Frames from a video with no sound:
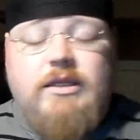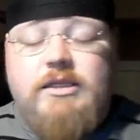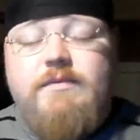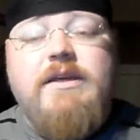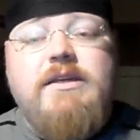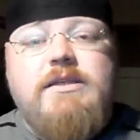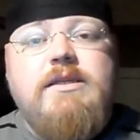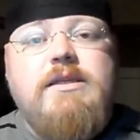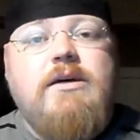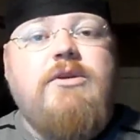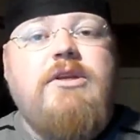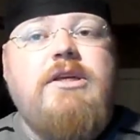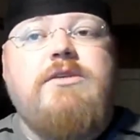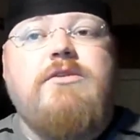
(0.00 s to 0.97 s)
Deswegen sind es
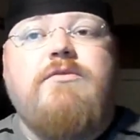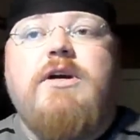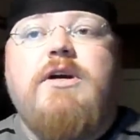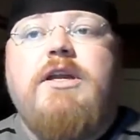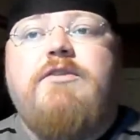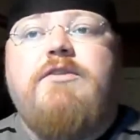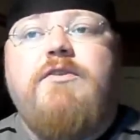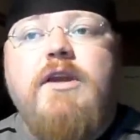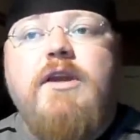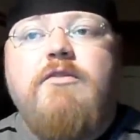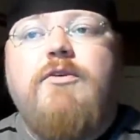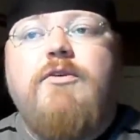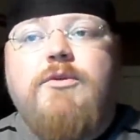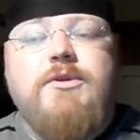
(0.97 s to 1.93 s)
auch nicht so wirklich
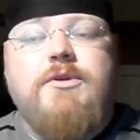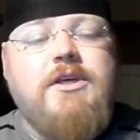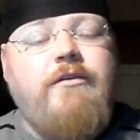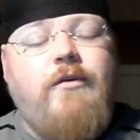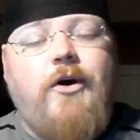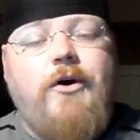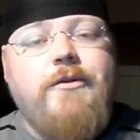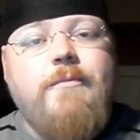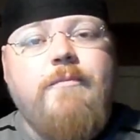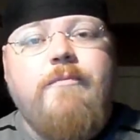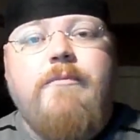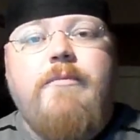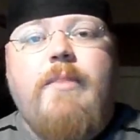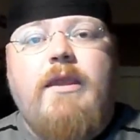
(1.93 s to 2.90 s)
viele Fotos
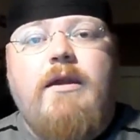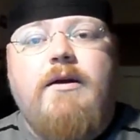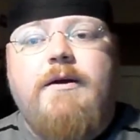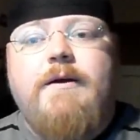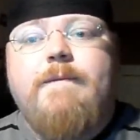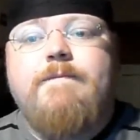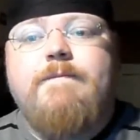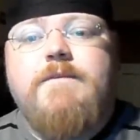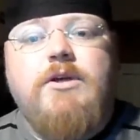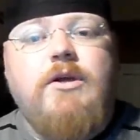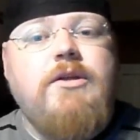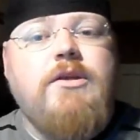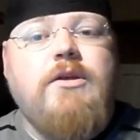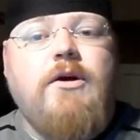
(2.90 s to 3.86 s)
geworden. Ähm,
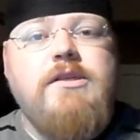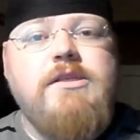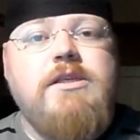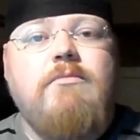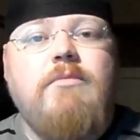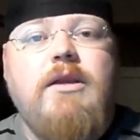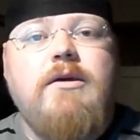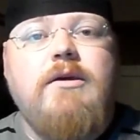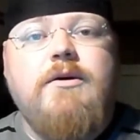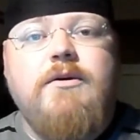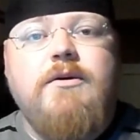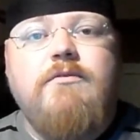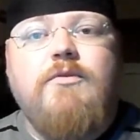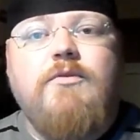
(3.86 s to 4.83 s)
sollte trotzdem mal
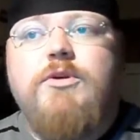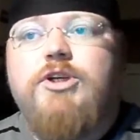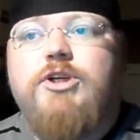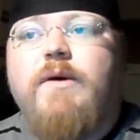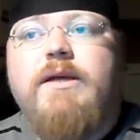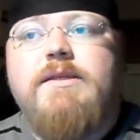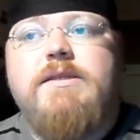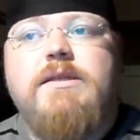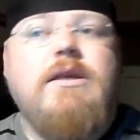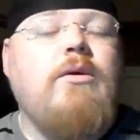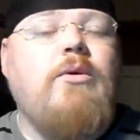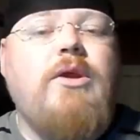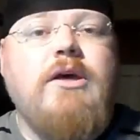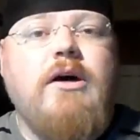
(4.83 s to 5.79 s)
irgendwo eine schwarze
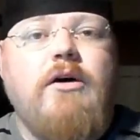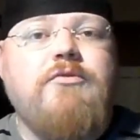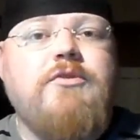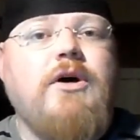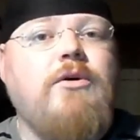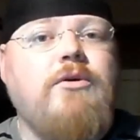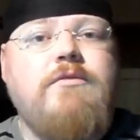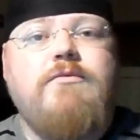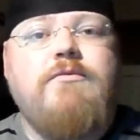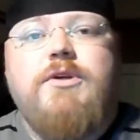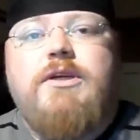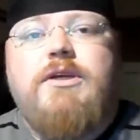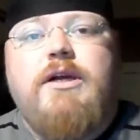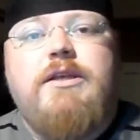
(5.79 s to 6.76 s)
Silhouette auftauchen,
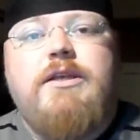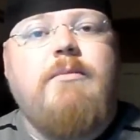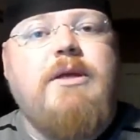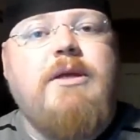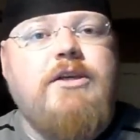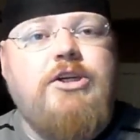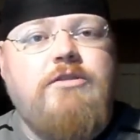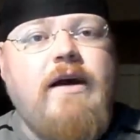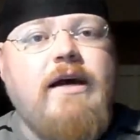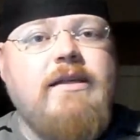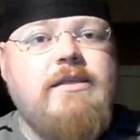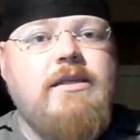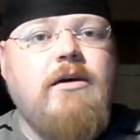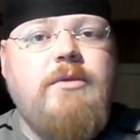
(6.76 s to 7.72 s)
wo ich halt jemanden
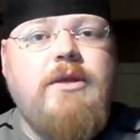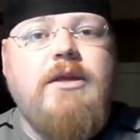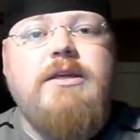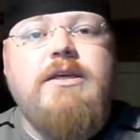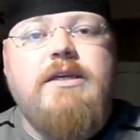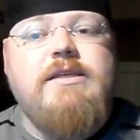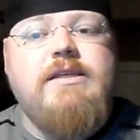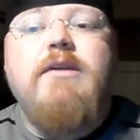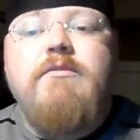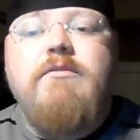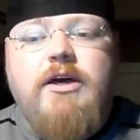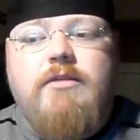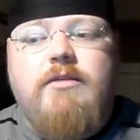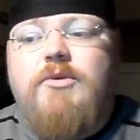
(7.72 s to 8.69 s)
geschwärzt habe, der nicht
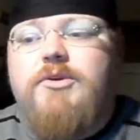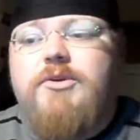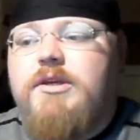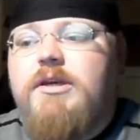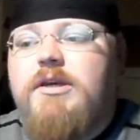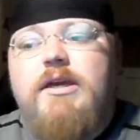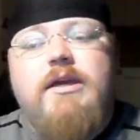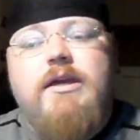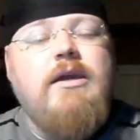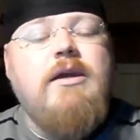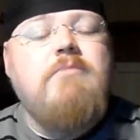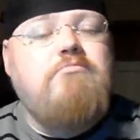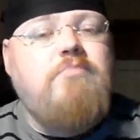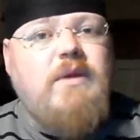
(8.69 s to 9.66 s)
gesehen werden möchte,
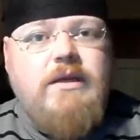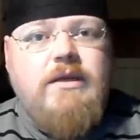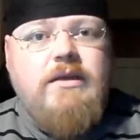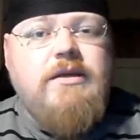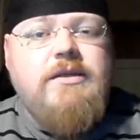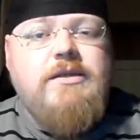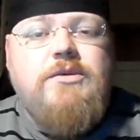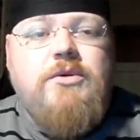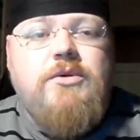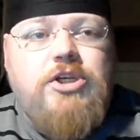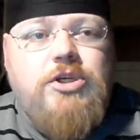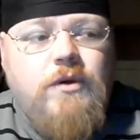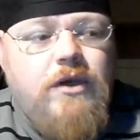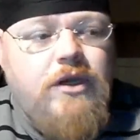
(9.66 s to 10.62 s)
bitte ich das zu
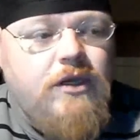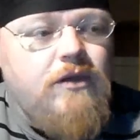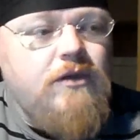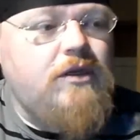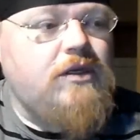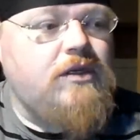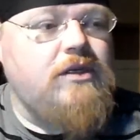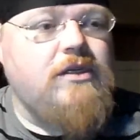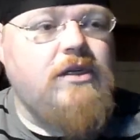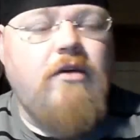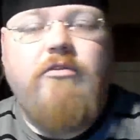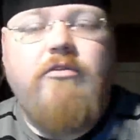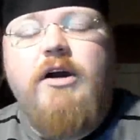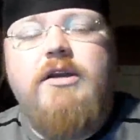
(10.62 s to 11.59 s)
entschuldigen. Das ist
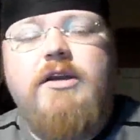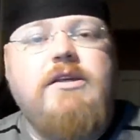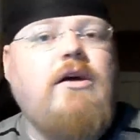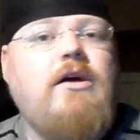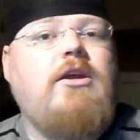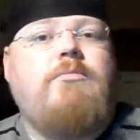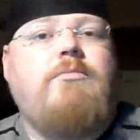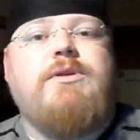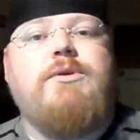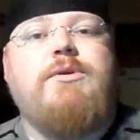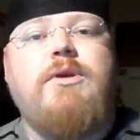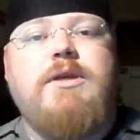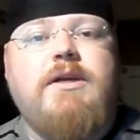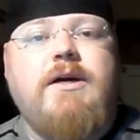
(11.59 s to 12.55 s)
einfach eine Sache der
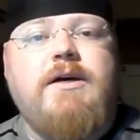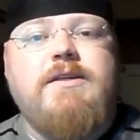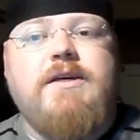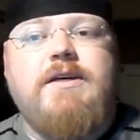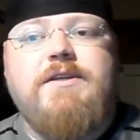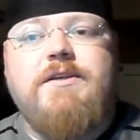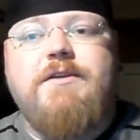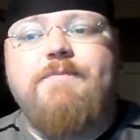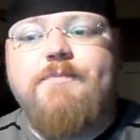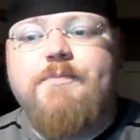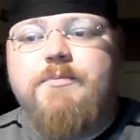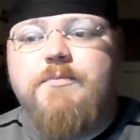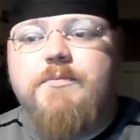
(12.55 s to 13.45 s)
Persönlichkeitsrechte.